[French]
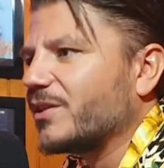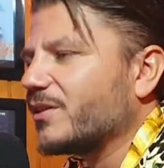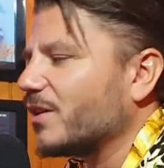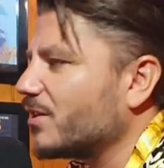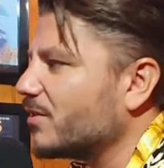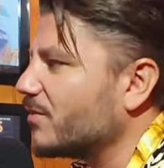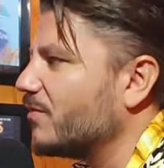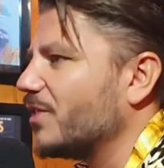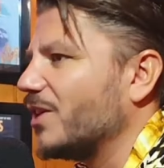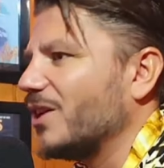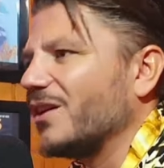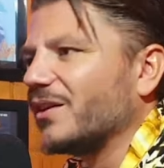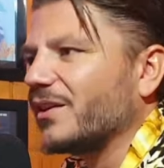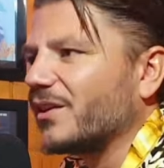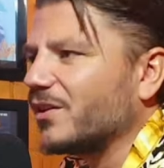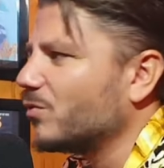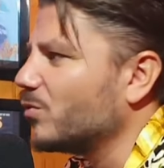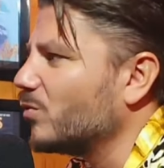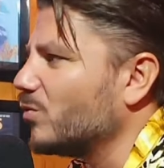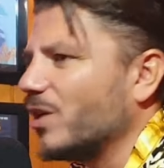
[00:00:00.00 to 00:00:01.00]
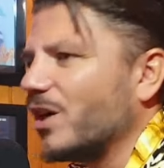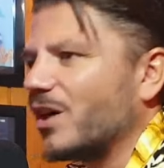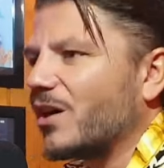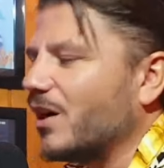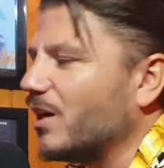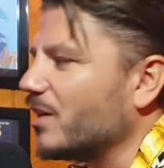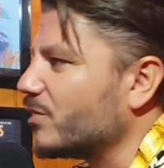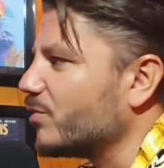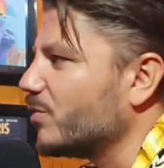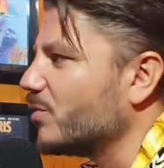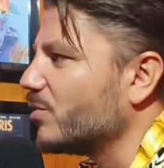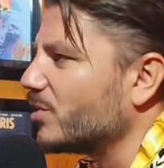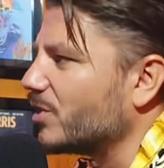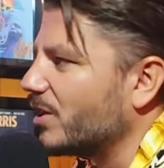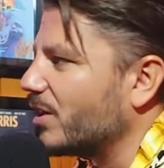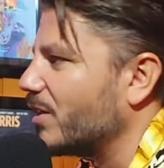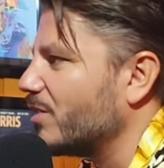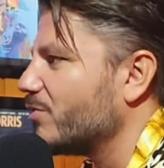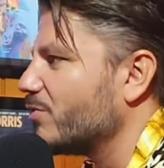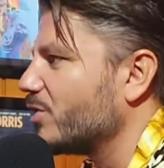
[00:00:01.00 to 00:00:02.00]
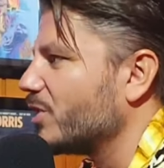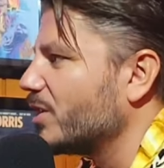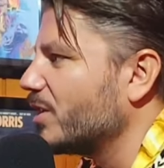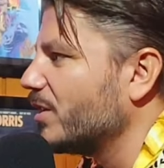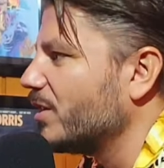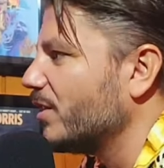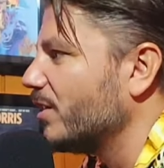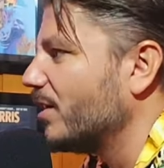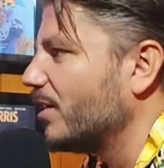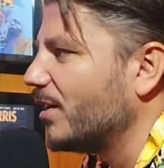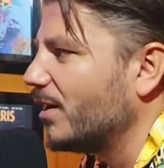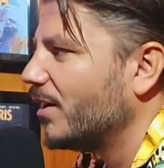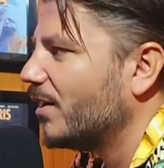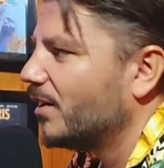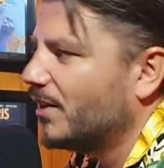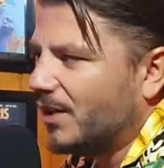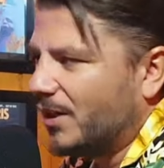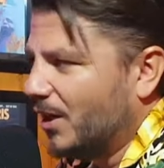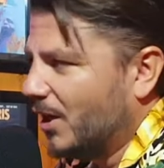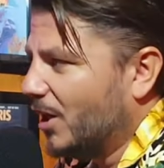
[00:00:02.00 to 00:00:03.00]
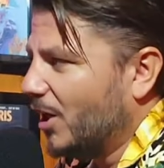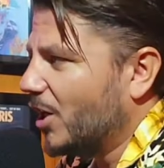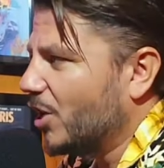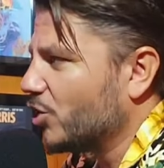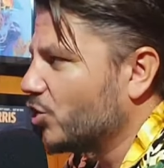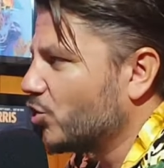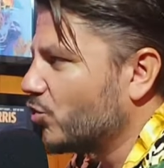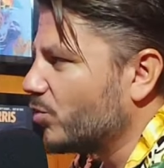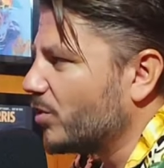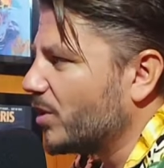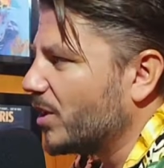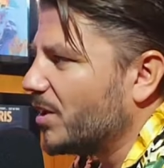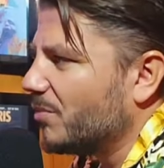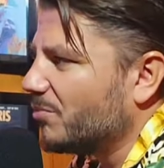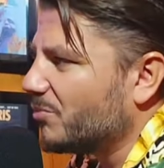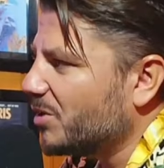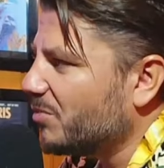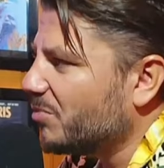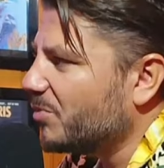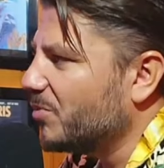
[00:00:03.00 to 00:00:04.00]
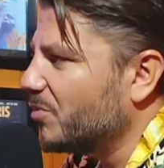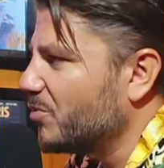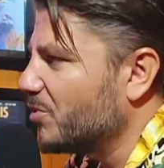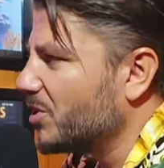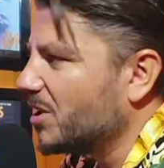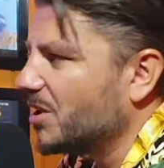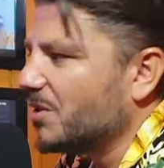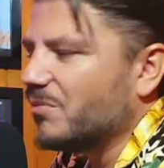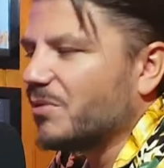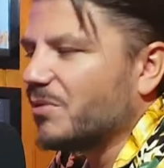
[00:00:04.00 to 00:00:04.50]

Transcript: Ça se flingue et mm. tout. La crasseuse qui réussit à, shooter un petit peu aussi.